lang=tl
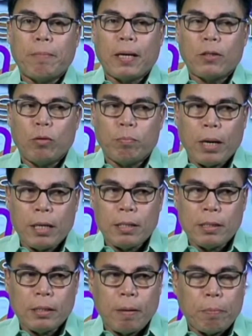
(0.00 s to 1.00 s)
pagtupad
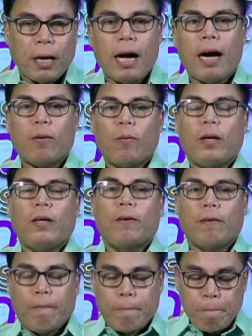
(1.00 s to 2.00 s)
sa pangakong
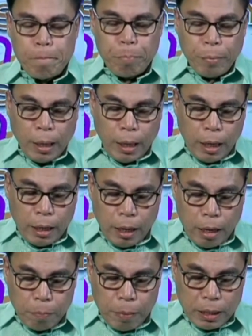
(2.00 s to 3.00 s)
iyon,
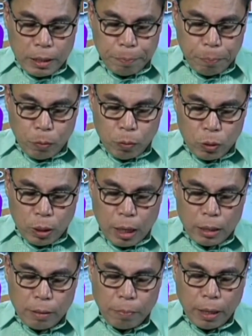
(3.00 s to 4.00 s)
inilabas po sila
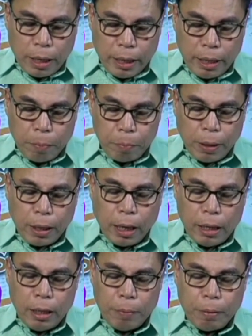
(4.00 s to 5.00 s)
sa bahay ng
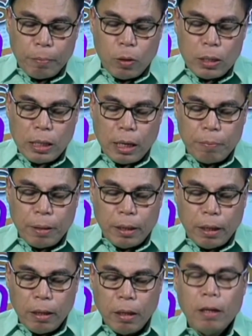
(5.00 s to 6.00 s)
pagkailipin mula sa kamay
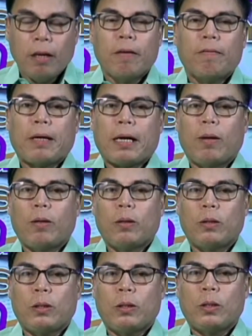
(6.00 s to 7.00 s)
ni
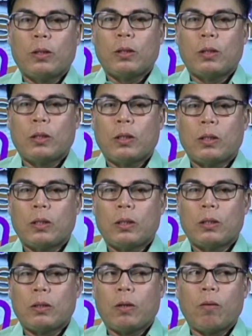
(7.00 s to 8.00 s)
Paraon.
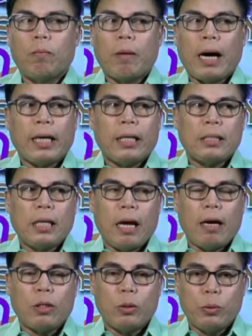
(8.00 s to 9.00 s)
So kung bakit
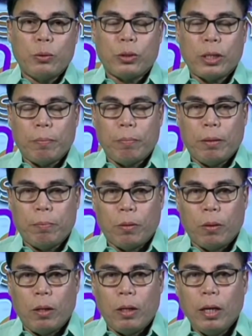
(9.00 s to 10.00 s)
sila ang chosen
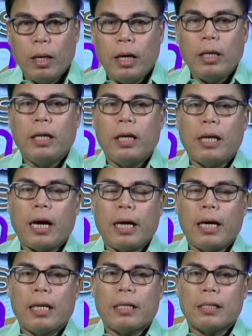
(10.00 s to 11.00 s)
people, hindi
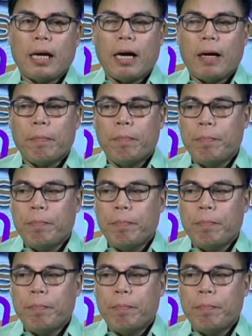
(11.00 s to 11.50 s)
dahil sa